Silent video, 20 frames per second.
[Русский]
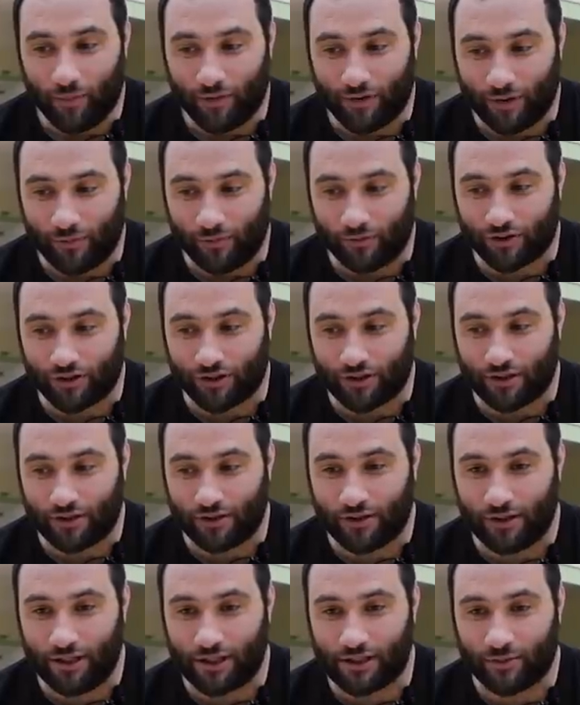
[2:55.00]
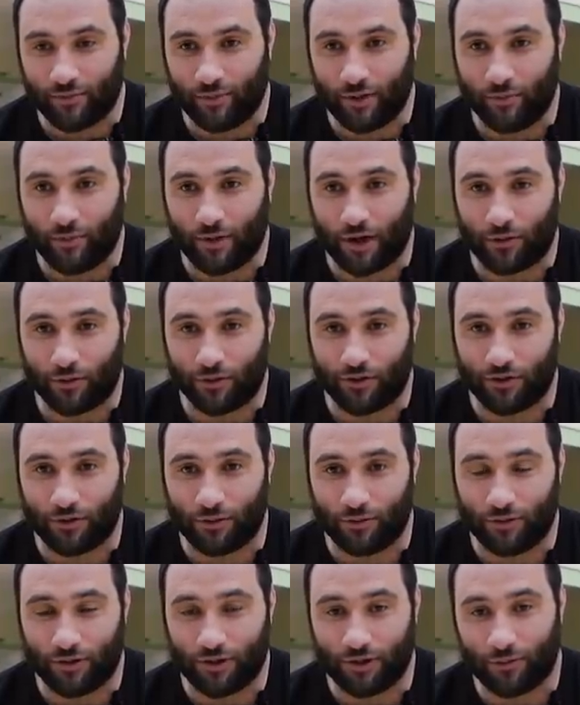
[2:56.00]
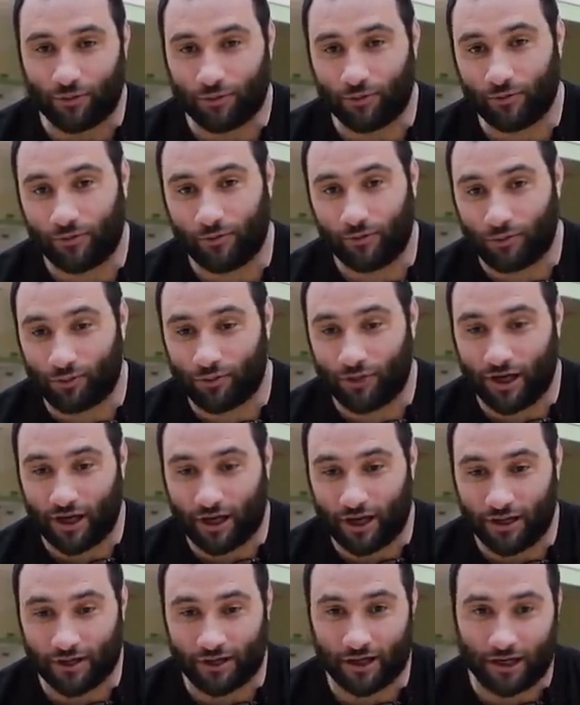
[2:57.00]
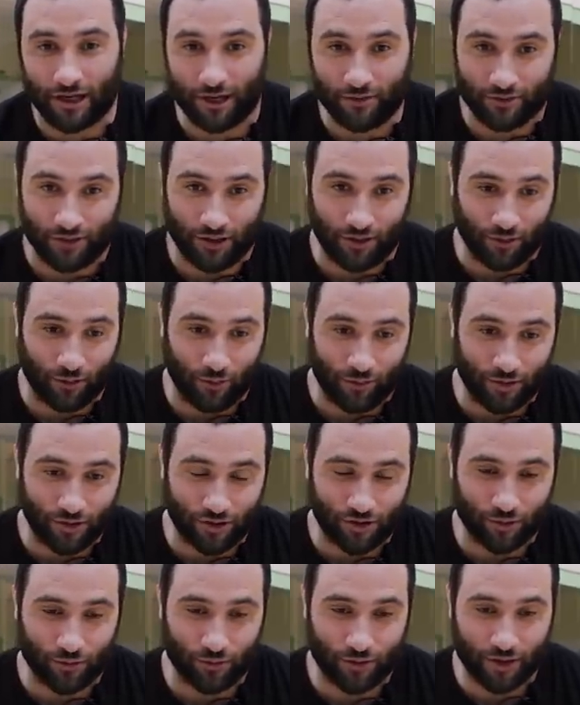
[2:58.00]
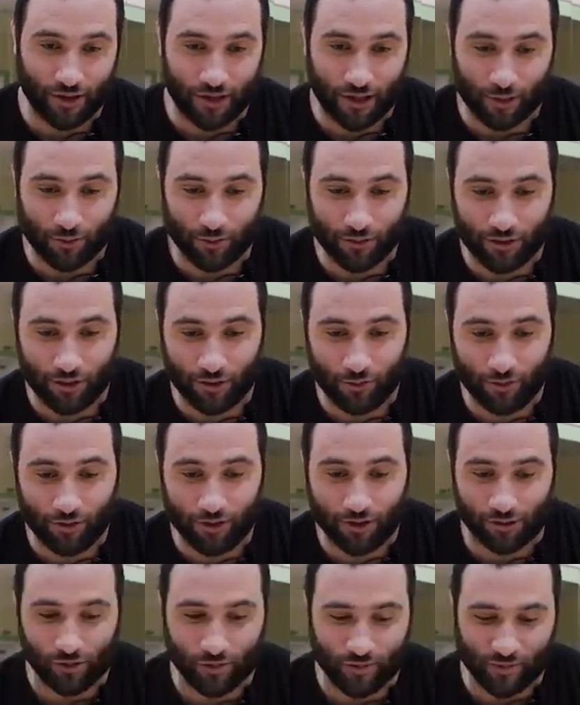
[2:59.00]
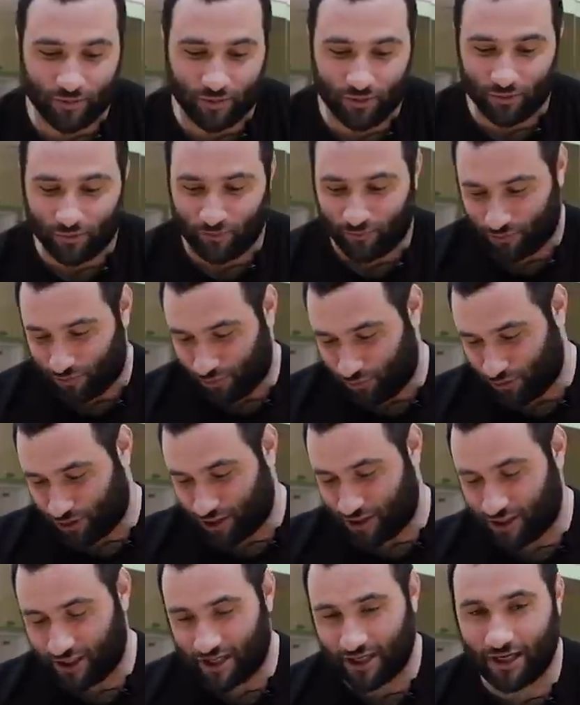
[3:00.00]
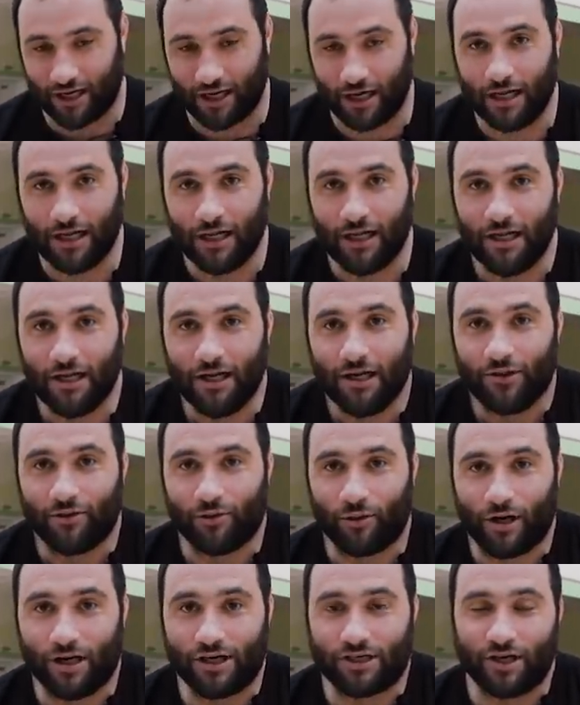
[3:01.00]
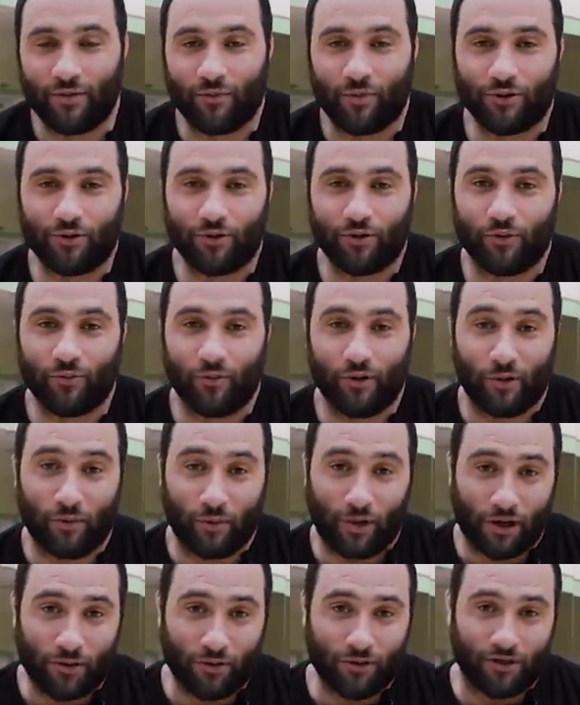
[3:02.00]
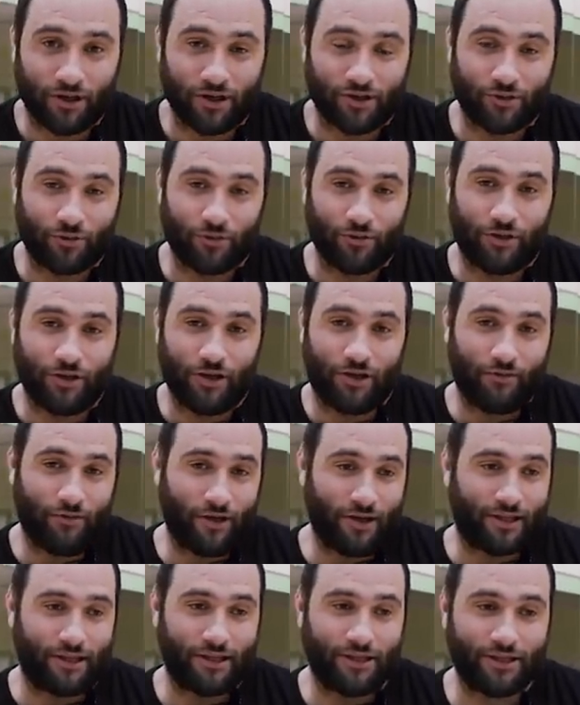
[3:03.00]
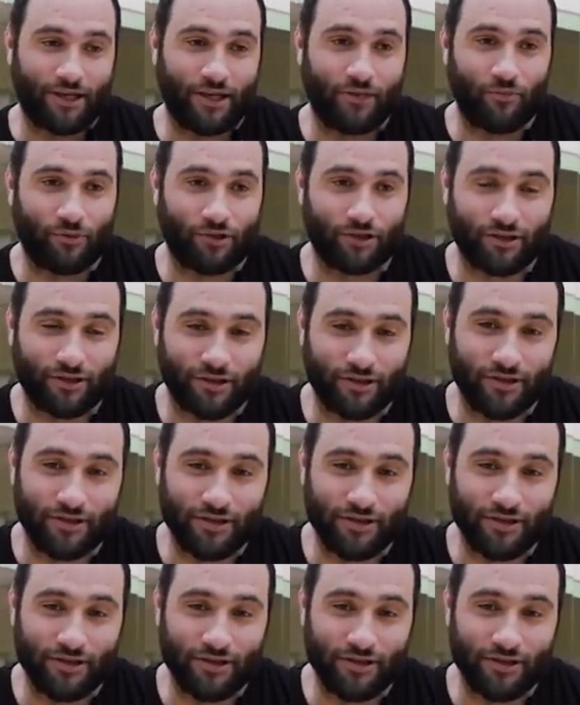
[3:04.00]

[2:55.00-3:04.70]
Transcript: Потому что если были бы короткие руки, грудная клетка какая-нибудь огромная, широкая, короткие ноги, чтобы с плинтов еще ножки стояли, то, конечно, амплитуда была бы короткая, широкий хват, и жать можно